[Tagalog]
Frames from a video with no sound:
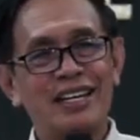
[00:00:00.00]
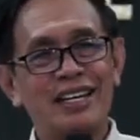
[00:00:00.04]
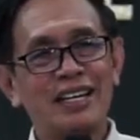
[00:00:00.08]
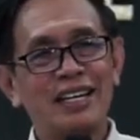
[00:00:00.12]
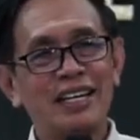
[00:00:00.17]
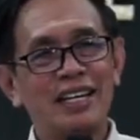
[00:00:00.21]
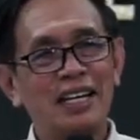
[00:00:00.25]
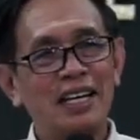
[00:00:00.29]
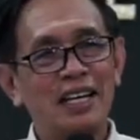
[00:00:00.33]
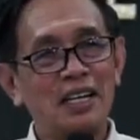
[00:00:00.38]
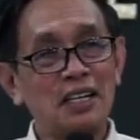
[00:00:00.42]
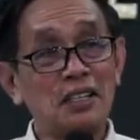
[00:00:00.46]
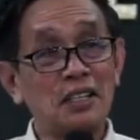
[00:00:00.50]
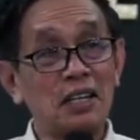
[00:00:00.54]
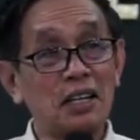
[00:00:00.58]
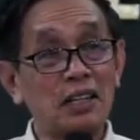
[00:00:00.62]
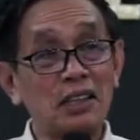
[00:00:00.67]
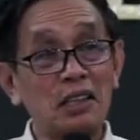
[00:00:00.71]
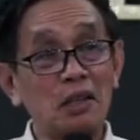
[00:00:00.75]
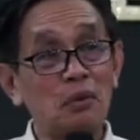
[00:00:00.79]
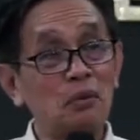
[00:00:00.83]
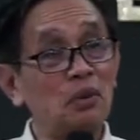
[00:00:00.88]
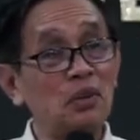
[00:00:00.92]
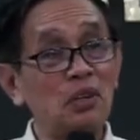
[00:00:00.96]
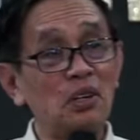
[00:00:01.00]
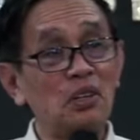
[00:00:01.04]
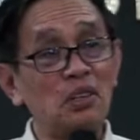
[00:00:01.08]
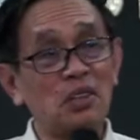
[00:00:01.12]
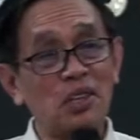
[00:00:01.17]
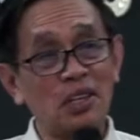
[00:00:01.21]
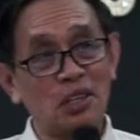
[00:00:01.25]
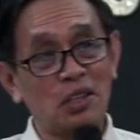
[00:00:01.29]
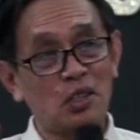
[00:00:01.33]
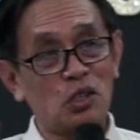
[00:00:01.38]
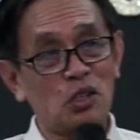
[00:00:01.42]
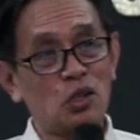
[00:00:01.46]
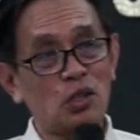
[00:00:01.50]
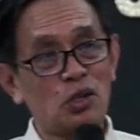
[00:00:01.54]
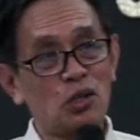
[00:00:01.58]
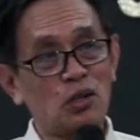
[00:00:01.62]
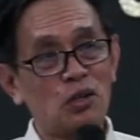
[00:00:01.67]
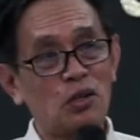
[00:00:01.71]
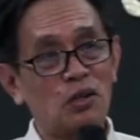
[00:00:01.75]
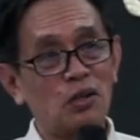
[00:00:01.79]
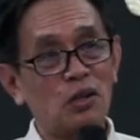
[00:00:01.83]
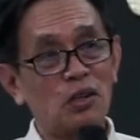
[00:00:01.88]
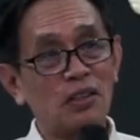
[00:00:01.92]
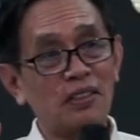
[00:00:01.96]
It's not the word teach.
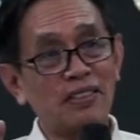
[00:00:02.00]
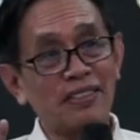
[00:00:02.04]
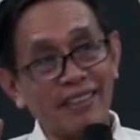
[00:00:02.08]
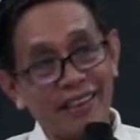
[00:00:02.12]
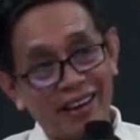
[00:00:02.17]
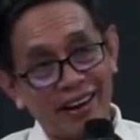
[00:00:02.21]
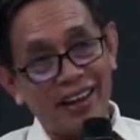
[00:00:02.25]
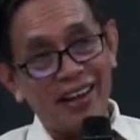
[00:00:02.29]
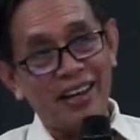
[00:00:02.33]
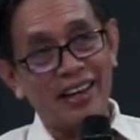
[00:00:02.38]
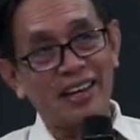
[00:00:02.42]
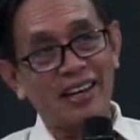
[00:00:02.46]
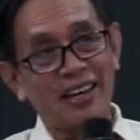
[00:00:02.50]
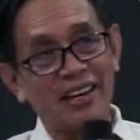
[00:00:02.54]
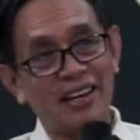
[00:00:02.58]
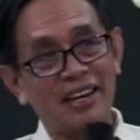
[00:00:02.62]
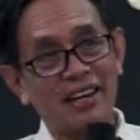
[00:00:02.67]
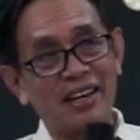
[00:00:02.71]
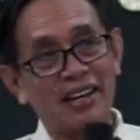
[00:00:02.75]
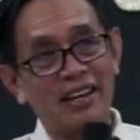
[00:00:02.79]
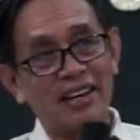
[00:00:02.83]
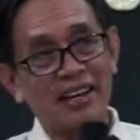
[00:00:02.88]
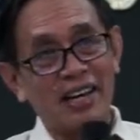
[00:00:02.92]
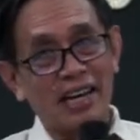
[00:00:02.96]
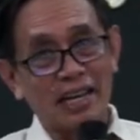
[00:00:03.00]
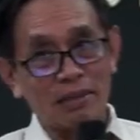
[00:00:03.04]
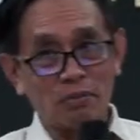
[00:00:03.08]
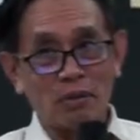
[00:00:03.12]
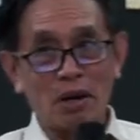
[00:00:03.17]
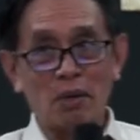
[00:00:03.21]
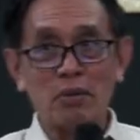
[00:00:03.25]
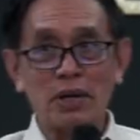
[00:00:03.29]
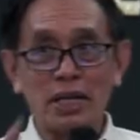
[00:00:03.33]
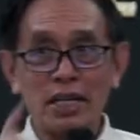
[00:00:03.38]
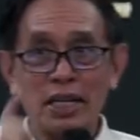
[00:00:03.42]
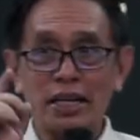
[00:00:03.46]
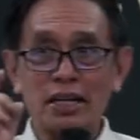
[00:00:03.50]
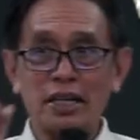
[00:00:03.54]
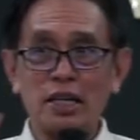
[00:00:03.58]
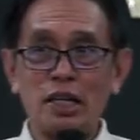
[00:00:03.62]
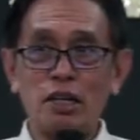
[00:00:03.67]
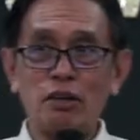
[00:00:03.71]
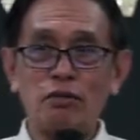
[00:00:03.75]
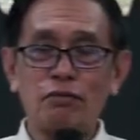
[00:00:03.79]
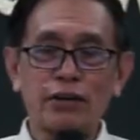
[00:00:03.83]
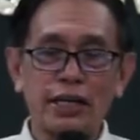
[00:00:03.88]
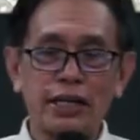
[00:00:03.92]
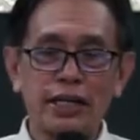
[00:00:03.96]
Train. At mamaya,
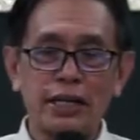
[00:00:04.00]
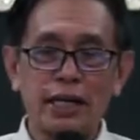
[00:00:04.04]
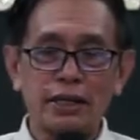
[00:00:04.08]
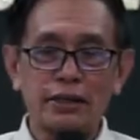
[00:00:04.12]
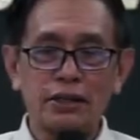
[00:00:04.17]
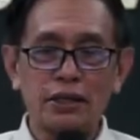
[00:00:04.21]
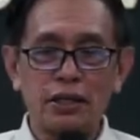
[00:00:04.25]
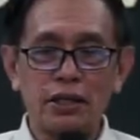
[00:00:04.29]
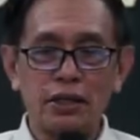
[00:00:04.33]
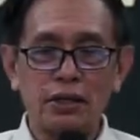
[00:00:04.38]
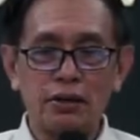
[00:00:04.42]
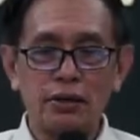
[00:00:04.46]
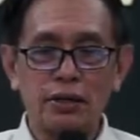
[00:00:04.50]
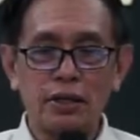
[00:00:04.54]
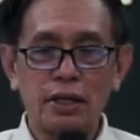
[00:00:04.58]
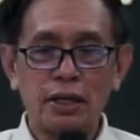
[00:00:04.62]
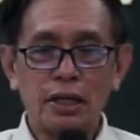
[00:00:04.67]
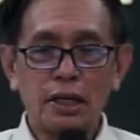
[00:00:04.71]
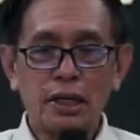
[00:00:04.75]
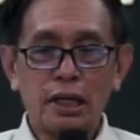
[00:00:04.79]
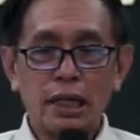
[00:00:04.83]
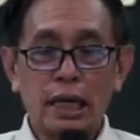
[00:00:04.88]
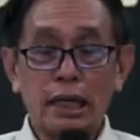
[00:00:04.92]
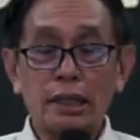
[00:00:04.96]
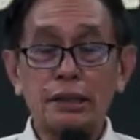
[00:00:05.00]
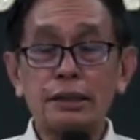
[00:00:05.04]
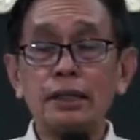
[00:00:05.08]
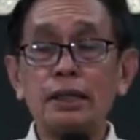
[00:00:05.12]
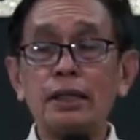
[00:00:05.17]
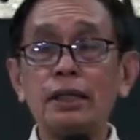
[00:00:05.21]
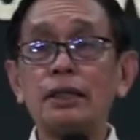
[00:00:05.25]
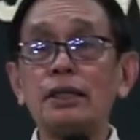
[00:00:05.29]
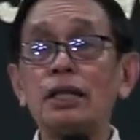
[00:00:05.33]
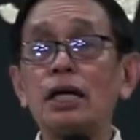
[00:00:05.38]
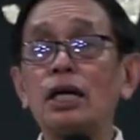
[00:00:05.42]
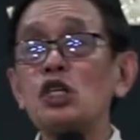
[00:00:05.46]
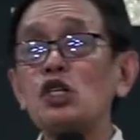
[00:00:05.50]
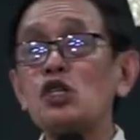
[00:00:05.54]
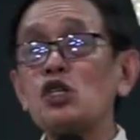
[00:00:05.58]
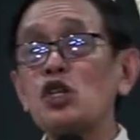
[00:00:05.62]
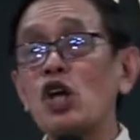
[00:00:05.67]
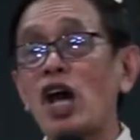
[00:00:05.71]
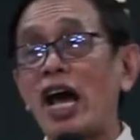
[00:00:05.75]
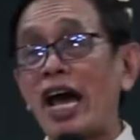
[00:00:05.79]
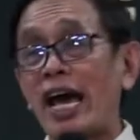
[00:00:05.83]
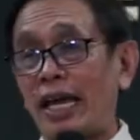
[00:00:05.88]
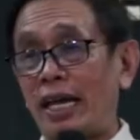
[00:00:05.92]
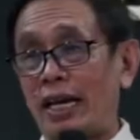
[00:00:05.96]
i-define natin yon. Ang salitang
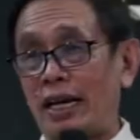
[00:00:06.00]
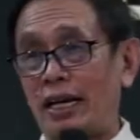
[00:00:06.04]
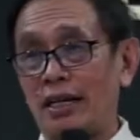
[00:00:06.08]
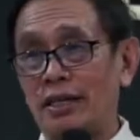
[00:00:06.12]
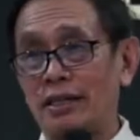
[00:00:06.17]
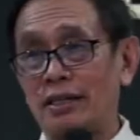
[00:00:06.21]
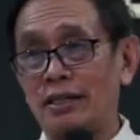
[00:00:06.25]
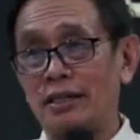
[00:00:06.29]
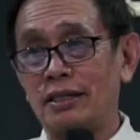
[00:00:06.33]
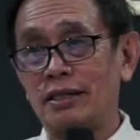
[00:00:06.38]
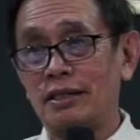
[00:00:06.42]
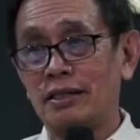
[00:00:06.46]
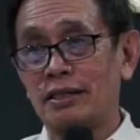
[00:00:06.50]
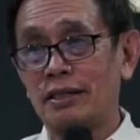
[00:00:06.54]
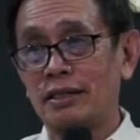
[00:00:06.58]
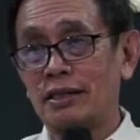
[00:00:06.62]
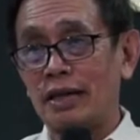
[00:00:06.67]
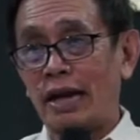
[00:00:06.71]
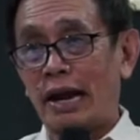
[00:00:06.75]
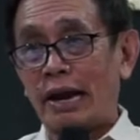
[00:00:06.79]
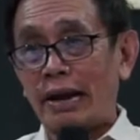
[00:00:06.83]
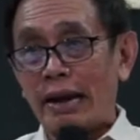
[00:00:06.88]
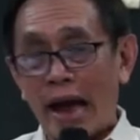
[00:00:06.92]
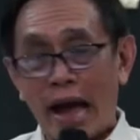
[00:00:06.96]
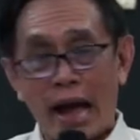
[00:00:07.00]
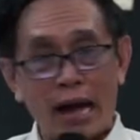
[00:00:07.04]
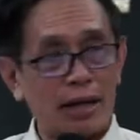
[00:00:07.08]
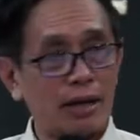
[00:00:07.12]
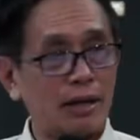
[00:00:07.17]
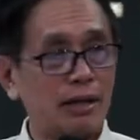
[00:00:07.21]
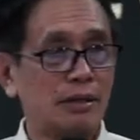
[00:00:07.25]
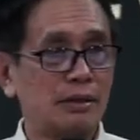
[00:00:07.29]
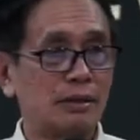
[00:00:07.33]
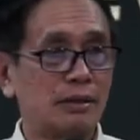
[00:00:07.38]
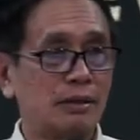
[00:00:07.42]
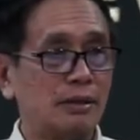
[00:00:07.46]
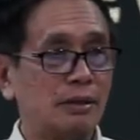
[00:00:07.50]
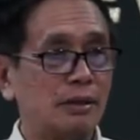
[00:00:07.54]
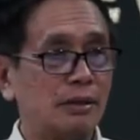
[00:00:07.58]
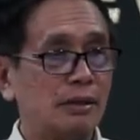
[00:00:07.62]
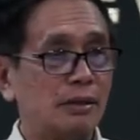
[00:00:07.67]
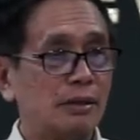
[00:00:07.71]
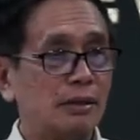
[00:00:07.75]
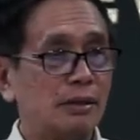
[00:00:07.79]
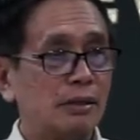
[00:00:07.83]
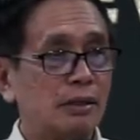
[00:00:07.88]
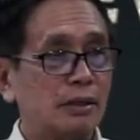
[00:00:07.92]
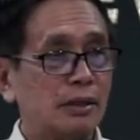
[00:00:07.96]
child, anak,
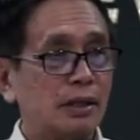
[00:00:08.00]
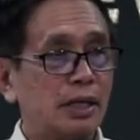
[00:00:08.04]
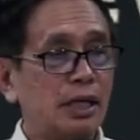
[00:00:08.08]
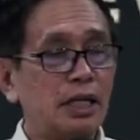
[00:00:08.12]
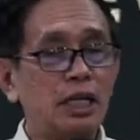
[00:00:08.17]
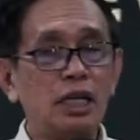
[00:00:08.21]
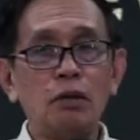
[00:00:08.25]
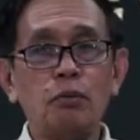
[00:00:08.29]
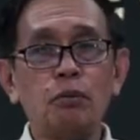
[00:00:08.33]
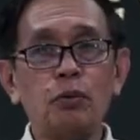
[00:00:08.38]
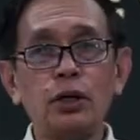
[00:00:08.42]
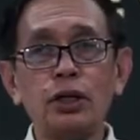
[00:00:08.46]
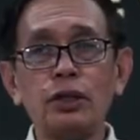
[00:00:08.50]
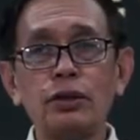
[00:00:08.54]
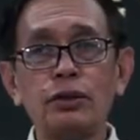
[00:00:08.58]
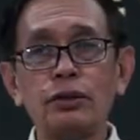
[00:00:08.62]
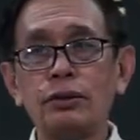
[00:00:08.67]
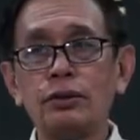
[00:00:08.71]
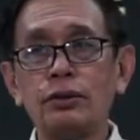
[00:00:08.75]
hindi po ito